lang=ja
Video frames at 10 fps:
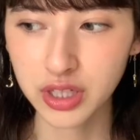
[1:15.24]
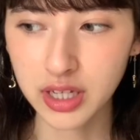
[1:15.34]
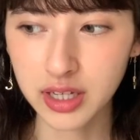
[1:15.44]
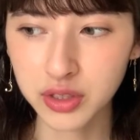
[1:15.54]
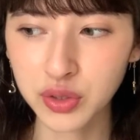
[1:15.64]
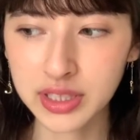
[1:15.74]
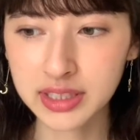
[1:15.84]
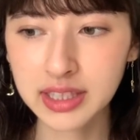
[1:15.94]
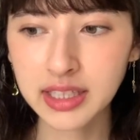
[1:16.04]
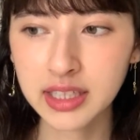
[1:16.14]
えー、要は肉
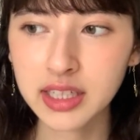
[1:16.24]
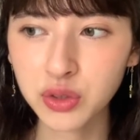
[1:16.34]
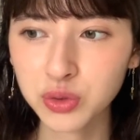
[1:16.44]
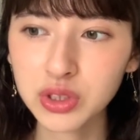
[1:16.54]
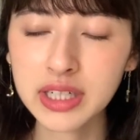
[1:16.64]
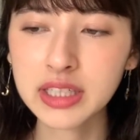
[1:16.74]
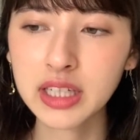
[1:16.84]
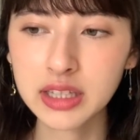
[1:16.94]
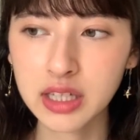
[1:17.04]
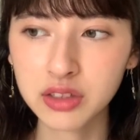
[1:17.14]
体的に大人に
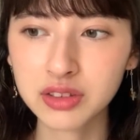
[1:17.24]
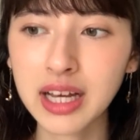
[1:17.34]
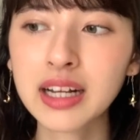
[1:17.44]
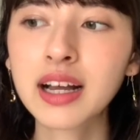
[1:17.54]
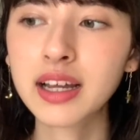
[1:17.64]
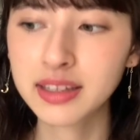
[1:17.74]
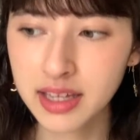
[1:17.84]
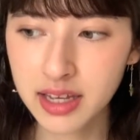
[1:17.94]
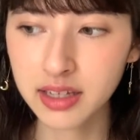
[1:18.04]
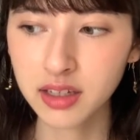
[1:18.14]
なっていく段階
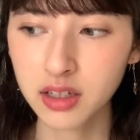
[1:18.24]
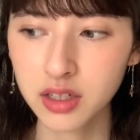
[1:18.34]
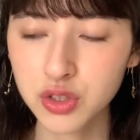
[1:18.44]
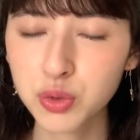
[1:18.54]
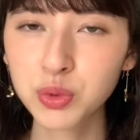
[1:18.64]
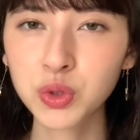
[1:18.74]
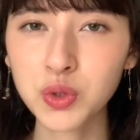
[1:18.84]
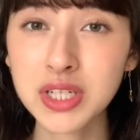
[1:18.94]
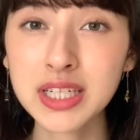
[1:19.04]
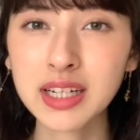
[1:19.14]
で自分の
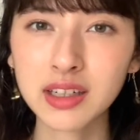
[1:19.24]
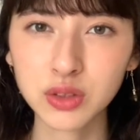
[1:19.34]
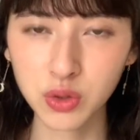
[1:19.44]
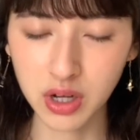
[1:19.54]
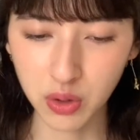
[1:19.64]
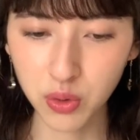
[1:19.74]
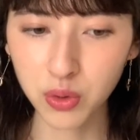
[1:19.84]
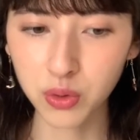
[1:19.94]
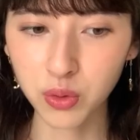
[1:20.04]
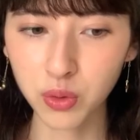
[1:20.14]
人格とか
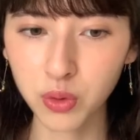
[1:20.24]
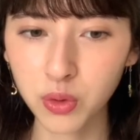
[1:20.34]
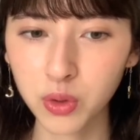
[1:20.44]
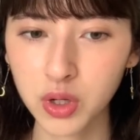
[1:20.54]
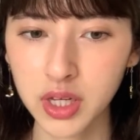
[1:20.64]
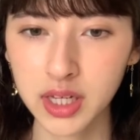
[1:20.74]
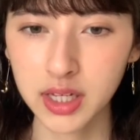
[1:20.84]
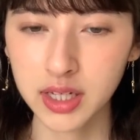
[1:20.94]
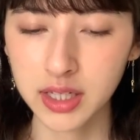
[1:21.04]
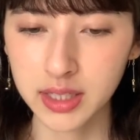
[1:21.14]
をこ
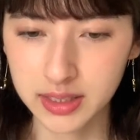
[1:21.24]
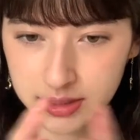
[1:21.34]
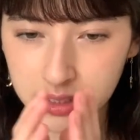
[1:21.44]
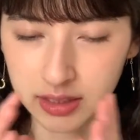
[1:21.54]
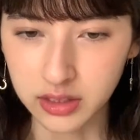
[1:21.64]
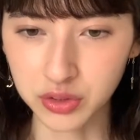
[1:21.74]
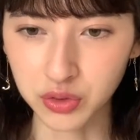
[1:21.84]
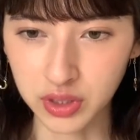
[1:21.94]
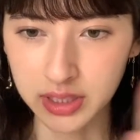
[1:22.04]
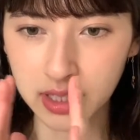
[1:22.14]
う何て言う
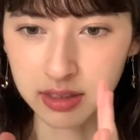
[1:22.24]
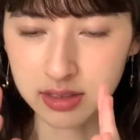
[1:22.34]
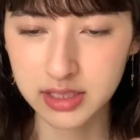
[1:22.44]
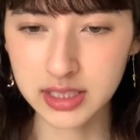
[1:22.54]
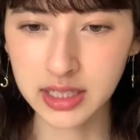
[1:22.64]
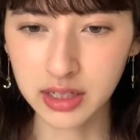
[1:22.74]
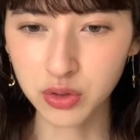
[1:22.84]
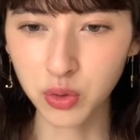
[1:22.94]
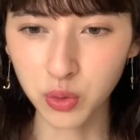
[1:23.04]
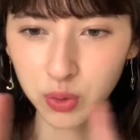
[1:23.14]
のかな人
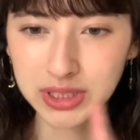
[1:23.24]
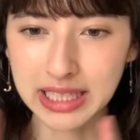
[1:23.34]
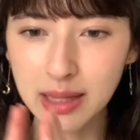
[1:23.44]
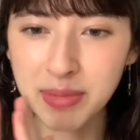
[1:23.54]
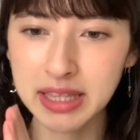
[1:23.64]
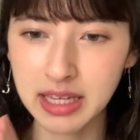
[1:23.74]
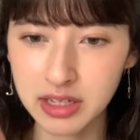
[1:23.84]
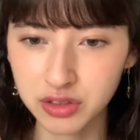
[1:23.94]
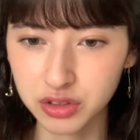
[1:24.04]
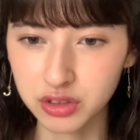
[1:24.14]
格をこう定めて
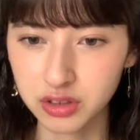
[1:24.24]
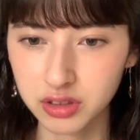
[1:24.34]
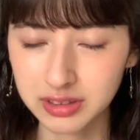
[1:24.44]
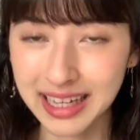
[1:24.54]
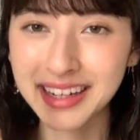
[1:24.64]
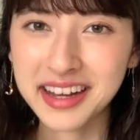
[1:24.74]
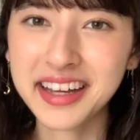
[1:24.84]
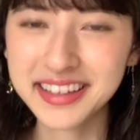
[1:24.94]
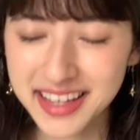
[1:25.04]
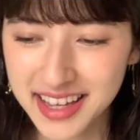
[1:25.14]
いく段
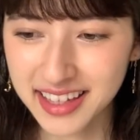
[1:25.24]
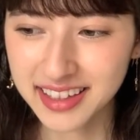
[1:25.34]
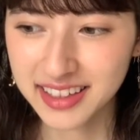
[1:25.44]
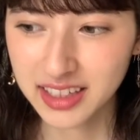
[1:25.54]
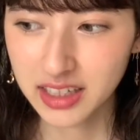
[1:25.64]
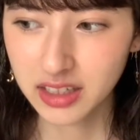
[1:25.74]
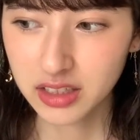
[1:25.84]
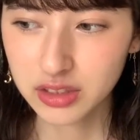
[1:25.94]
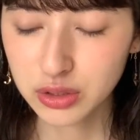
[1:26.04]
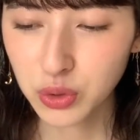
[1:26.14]
階で
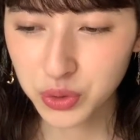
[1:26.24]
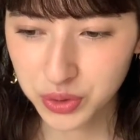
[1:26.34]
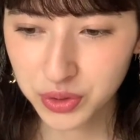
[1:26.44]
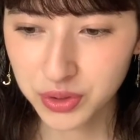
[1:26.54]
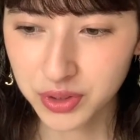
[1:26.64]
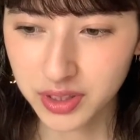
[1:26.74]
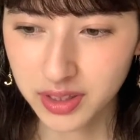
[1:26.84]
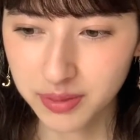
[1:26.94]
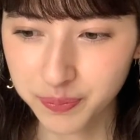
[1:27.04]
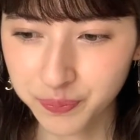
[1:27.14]
すごく
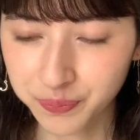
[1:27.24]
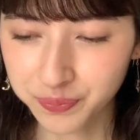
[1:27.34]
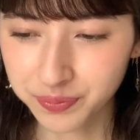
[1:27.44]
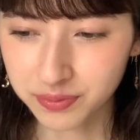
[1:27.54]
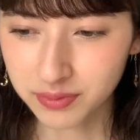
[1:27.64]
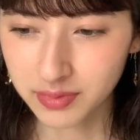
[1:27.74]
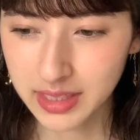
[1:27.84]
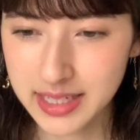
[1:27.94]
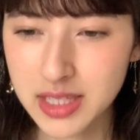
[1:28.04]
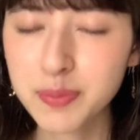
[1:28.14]
うん
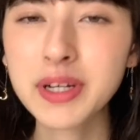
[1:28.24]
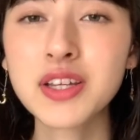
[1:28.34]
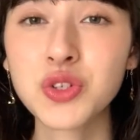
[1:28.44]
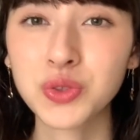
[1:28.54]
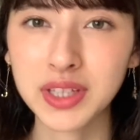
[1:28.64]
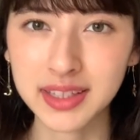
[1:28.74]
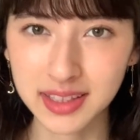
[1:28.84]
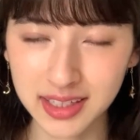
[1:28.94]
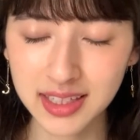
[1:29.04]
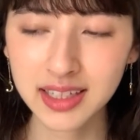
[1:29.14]
インスピレーションだっ
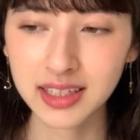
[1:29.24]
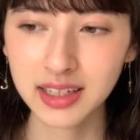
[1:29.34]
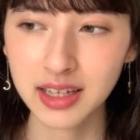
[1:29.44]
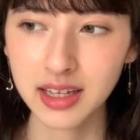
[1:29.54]
たりなんて言っ